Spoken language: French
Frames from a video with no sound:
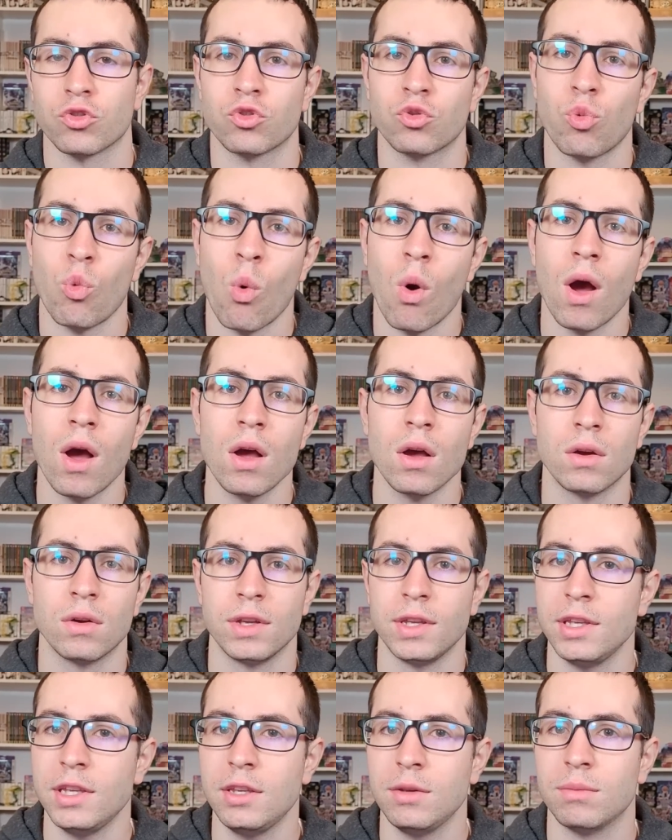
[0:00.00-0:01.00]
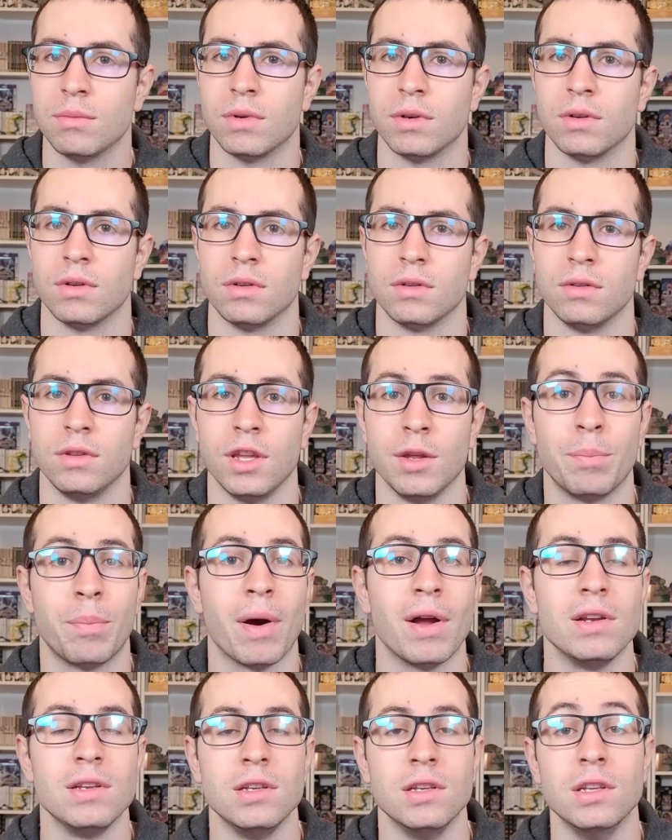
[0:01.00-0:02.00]
Soit Im n'est
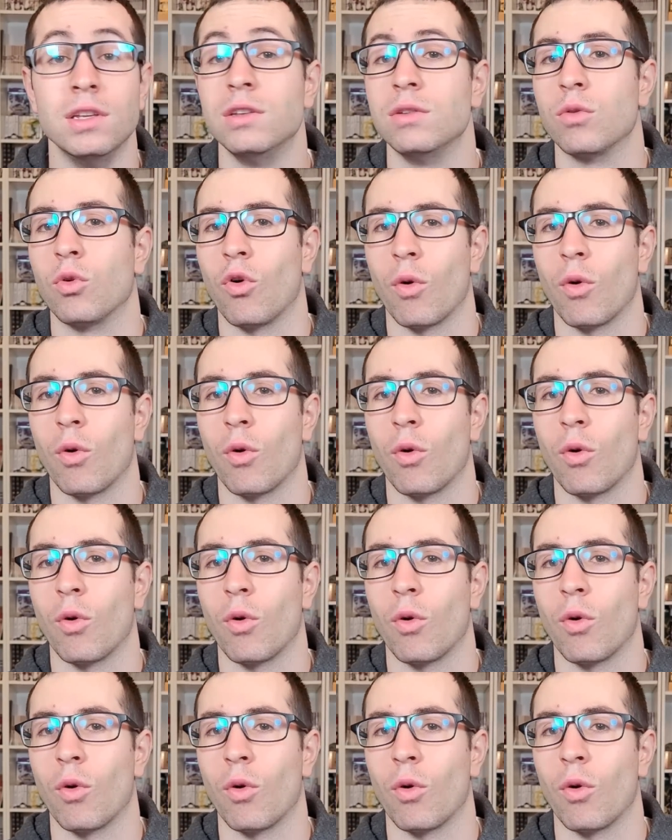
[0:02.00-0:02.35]
pas Lily,